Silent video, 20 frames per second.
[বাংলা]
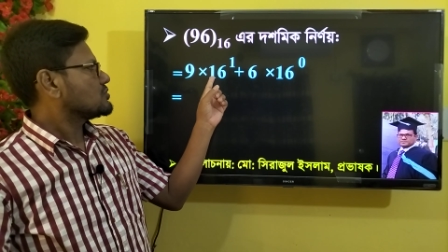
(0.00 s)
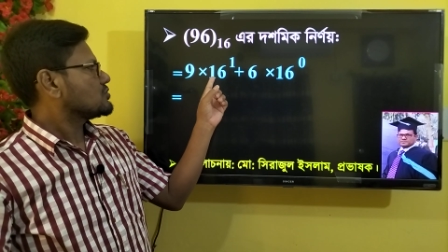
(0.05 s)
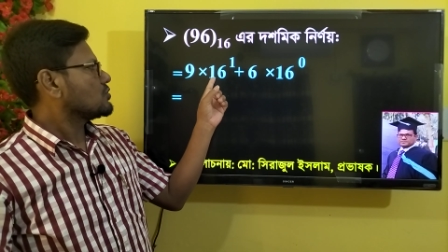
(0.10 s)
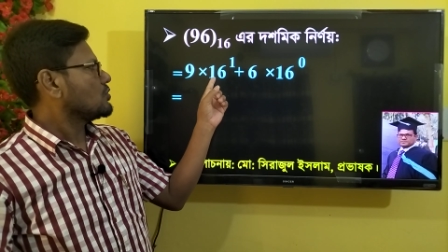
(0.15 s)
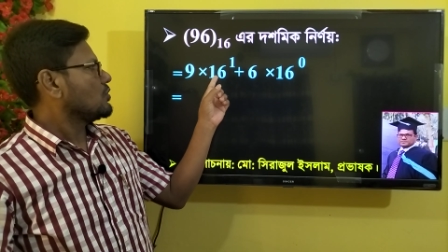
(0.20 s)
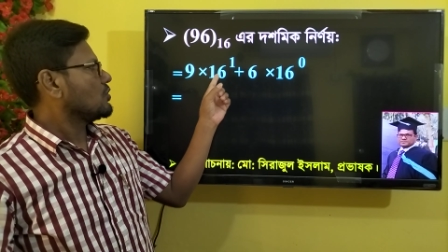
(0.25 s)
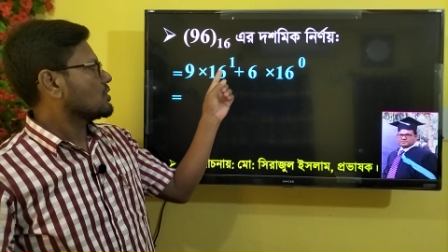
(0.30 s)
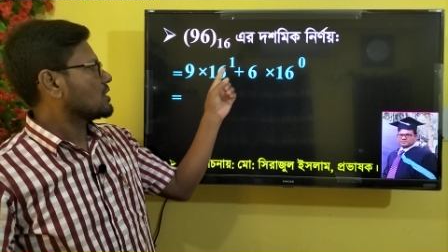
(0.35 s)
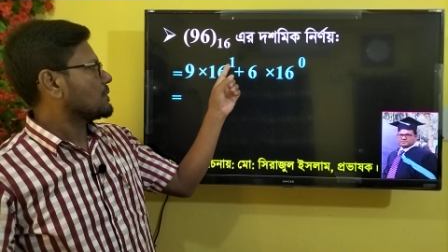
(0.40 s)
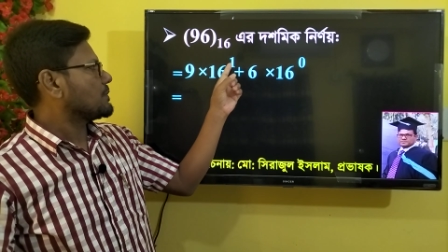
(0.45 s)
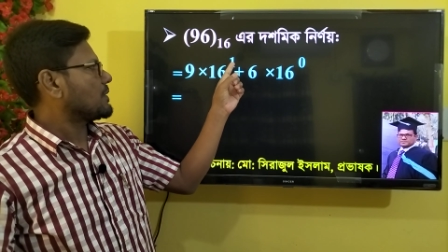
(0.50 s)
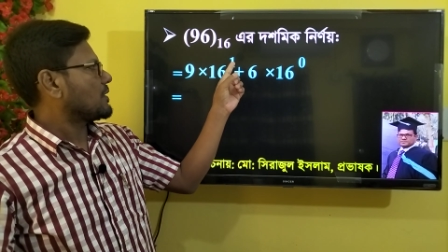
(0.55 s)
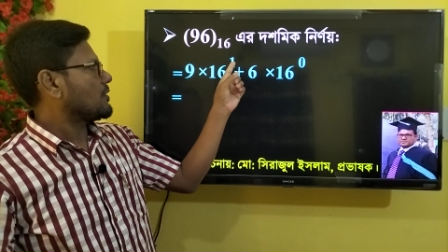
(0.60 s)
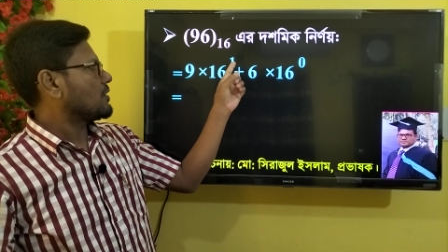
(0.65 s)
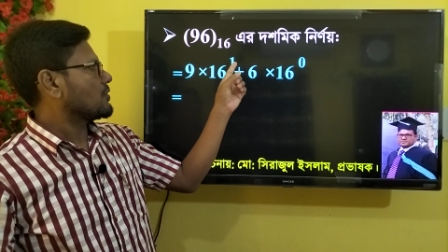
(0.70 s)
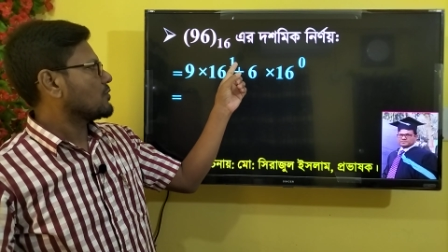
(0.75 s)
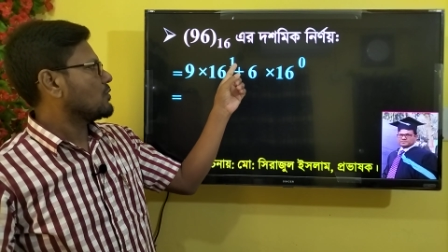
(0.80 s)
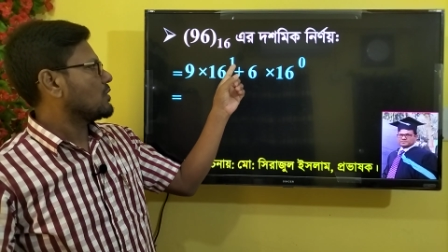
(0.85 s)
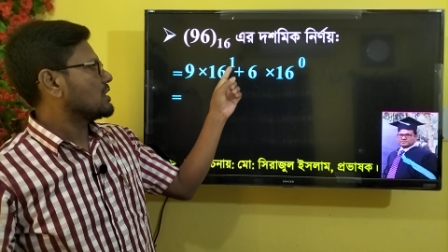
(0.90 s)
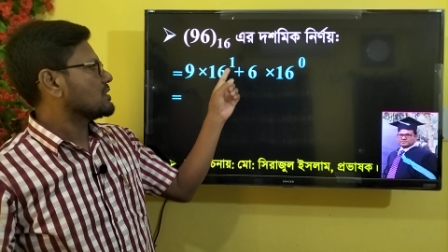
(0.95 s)
ষোলোকে
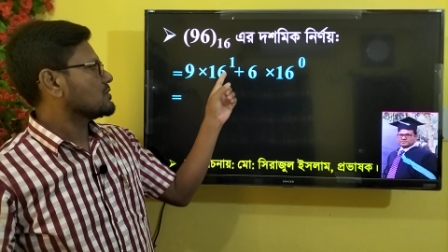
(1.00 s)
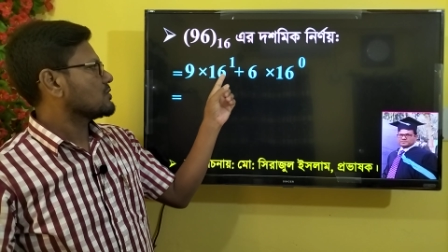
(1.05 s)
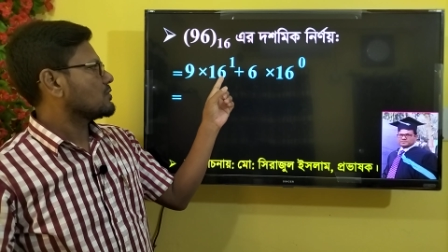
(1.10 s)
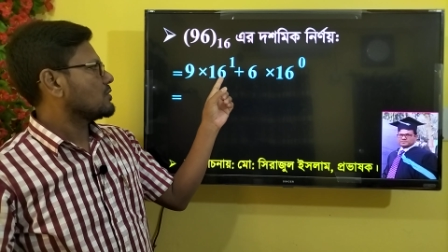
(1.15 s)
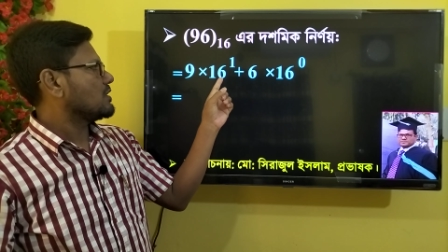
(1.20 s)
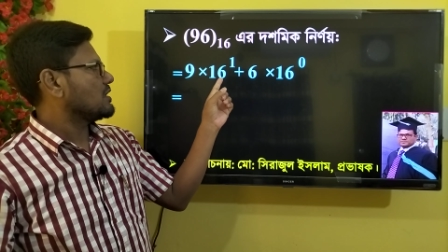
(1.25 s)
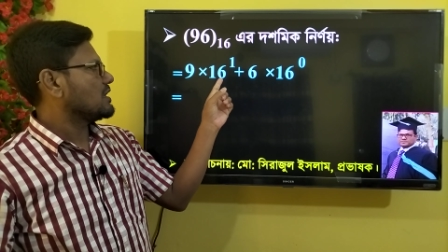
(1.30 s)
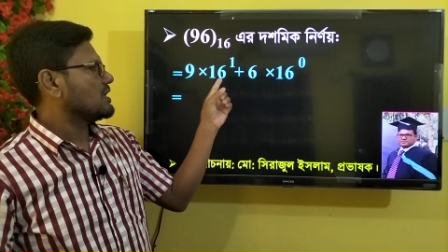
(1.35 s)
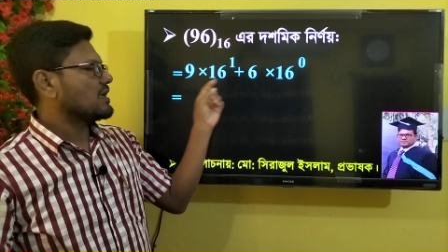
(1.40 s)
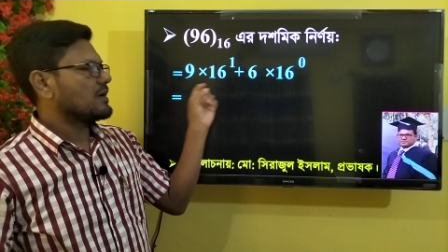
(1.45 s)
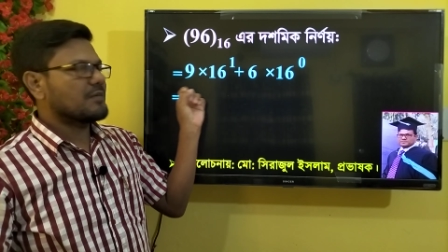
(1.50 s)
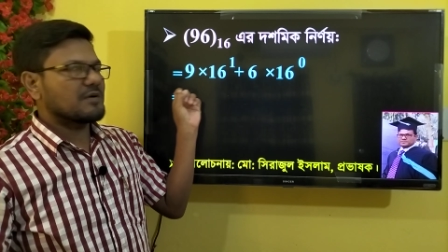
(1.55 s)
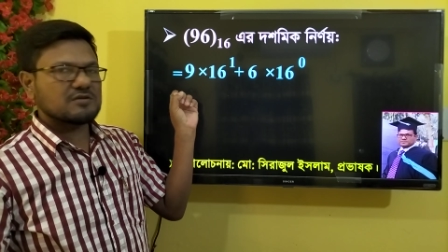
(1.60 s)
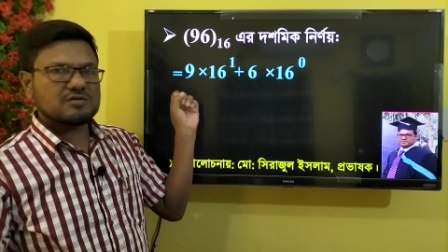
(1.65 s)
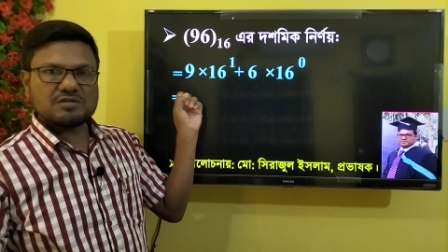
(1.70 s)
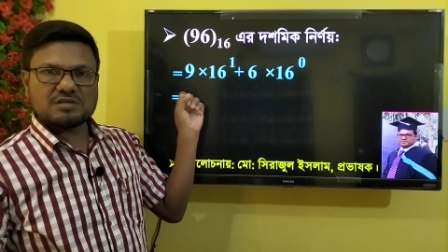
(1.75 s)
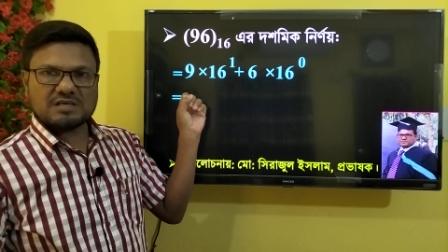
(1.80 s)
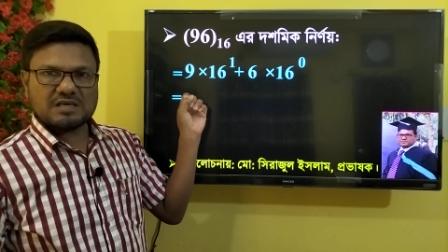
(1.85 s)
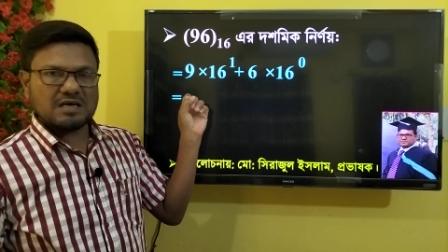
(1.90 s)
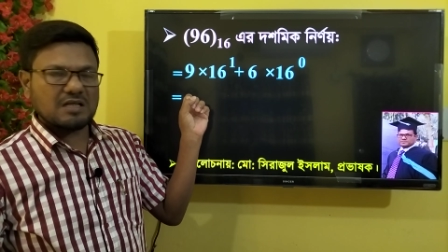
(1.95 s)
পাওয়ার ওয়ান করলে আমরা
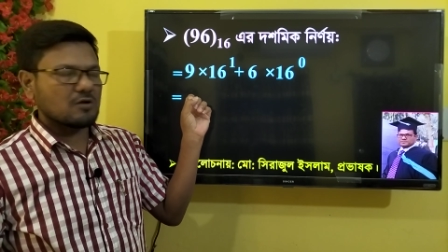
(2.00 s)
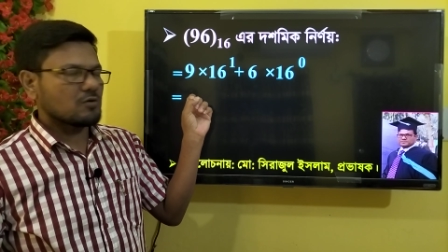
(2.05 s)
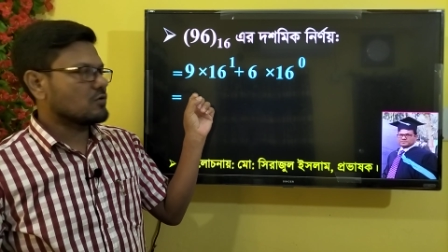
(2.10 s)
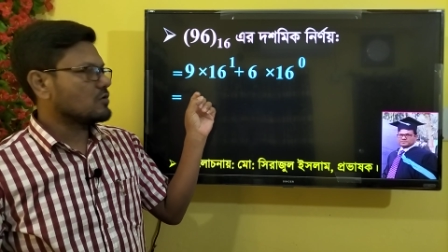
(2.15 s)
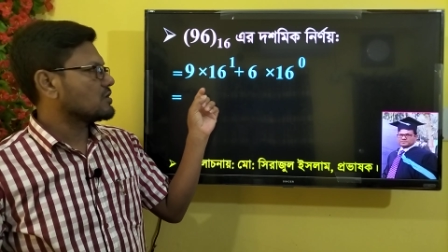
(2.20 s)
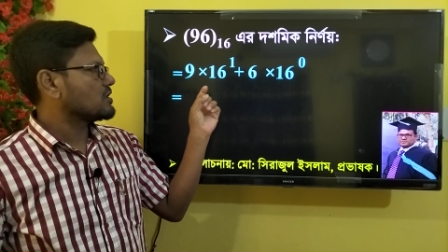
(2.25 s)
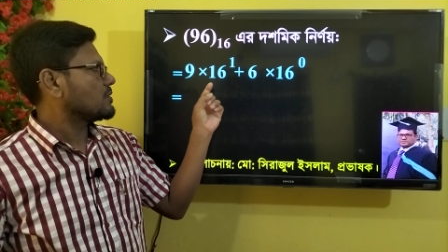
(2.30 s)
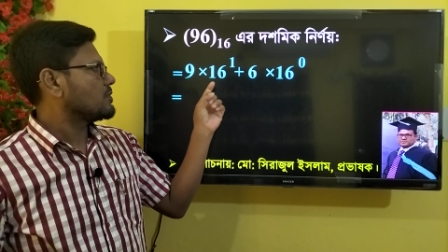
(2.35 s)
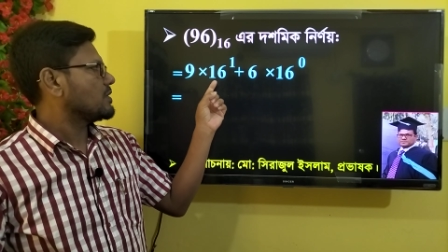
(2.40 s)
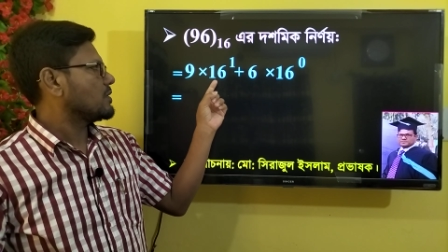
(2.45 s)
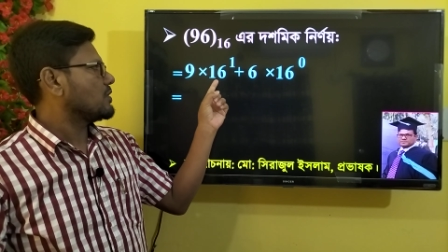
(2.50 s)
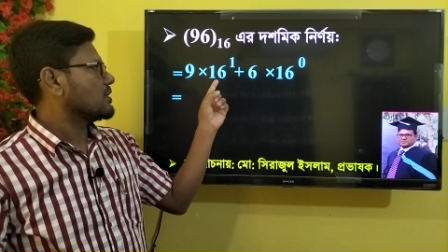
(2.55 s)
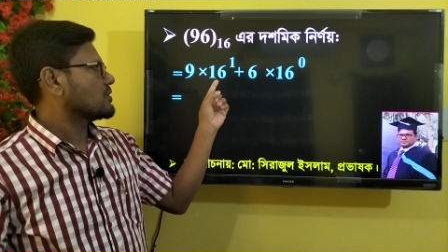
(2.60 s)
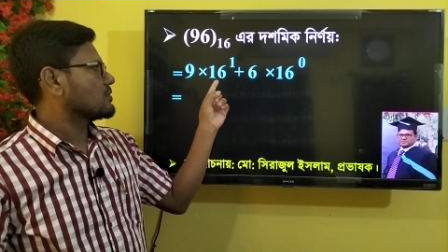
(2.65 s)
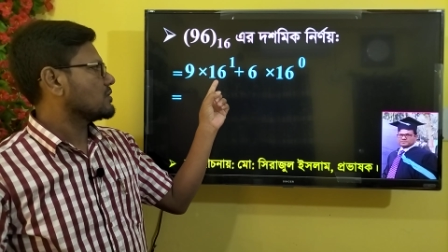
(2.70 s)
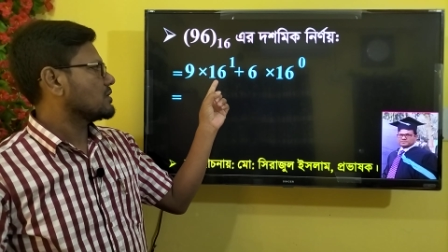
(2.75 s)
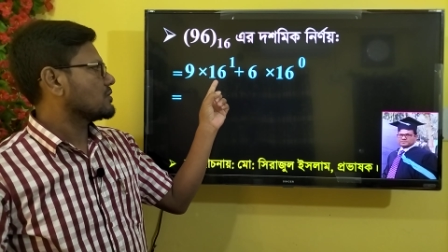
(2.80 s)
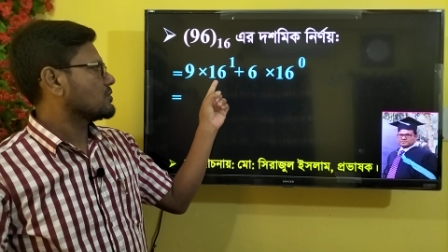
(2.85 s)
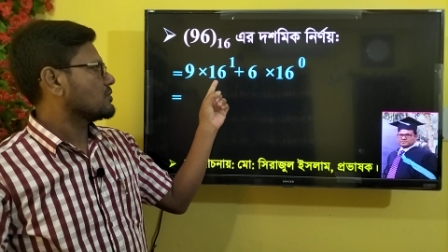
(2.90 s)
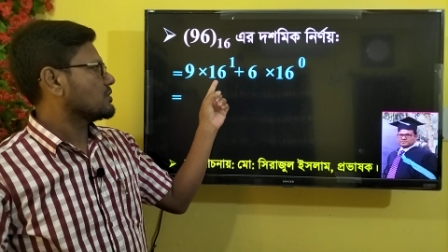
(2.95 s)
যদি ক্যালকুলেটর ব্যবহার
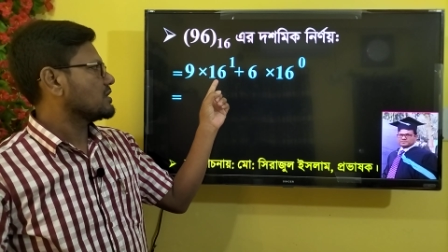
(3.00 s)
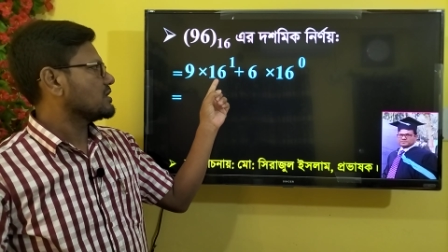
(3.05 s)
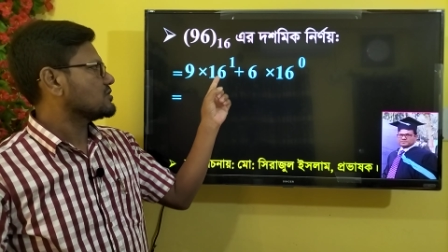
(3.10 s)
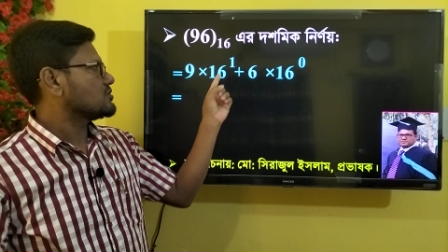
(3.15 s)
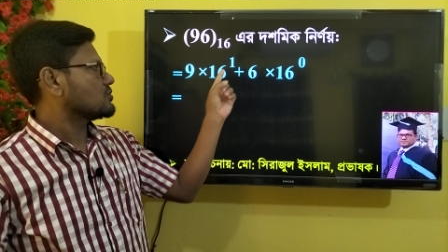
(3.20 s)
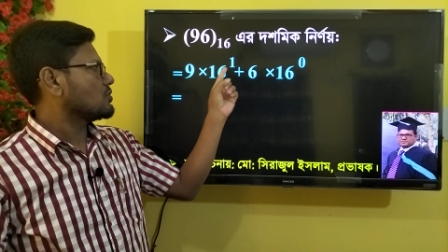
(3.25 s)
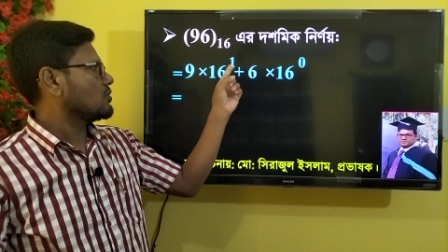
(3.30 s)
করে করি